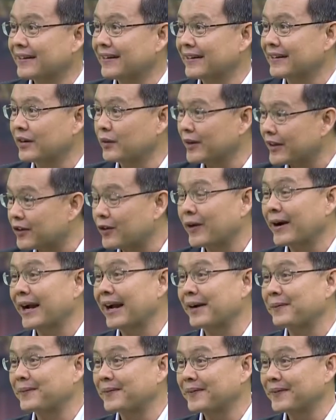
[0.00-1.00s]
ก็คือวิศว
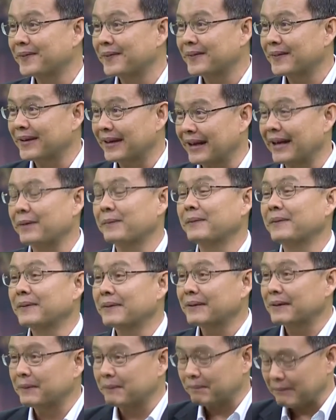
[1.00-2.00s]
กรรมครับ
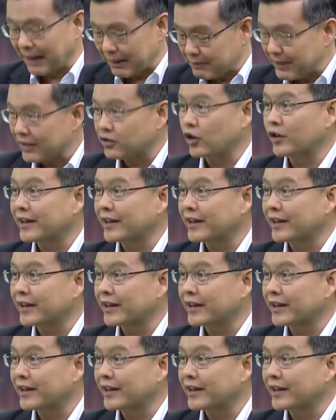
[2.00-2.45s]
เรียนวิศวกรรมอ